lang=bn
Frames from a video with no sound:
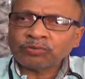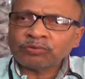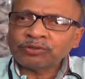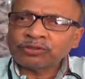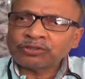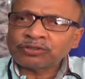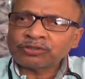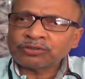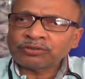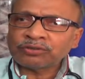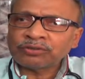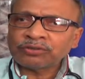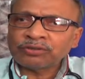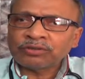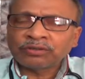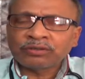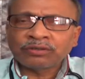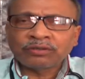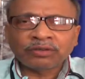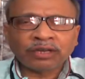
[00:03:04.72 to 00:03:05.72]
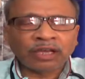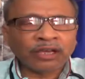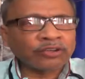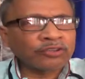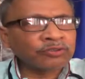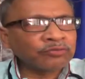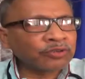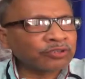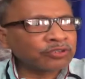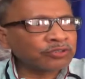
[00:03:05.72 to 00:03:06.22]
সর্বত্র
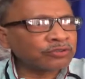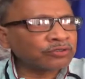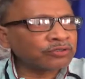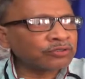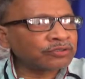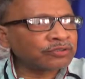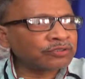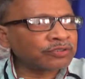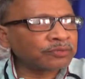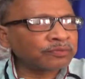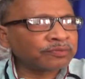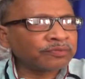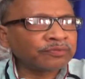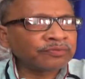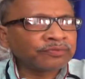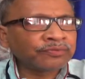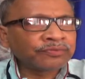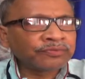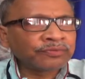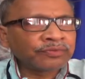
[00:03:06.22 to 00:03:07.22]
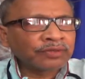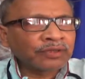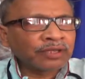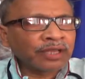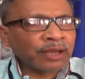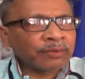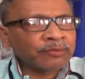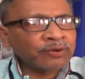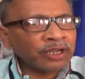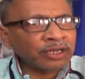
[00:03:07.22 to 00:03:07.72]
রায়দুল বসন্ত উৎসব
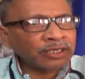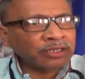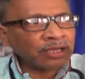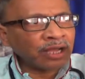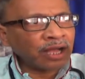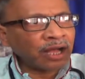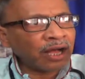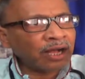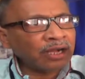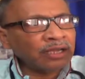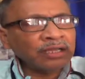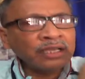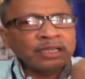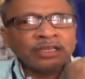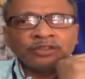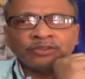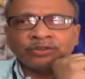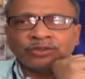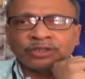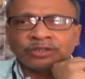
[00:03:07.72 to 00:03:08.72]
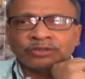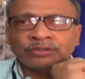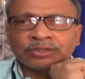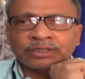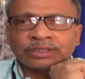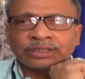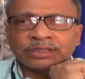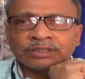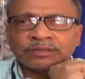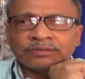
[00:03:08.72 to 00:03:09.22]
এমন একটা আঙ্গিক তৈরি
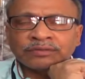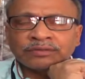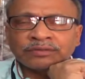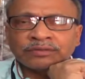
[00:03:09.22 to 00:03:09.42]
করেছে